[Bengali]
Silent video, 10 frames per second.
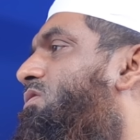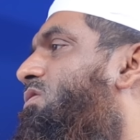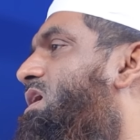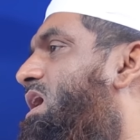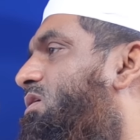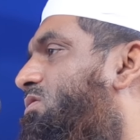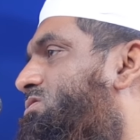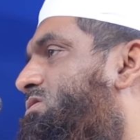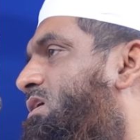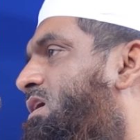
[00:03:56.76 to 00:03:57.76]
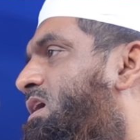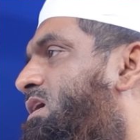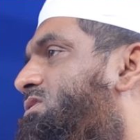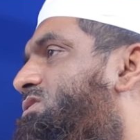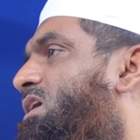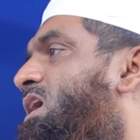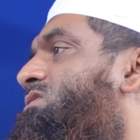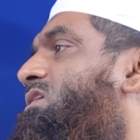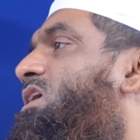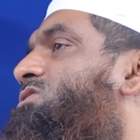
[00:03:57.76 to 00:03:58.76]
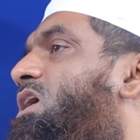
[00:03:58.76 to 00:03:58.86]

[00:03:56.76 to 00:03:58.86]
পনেরোই আগস্ট শেখ হাসিনা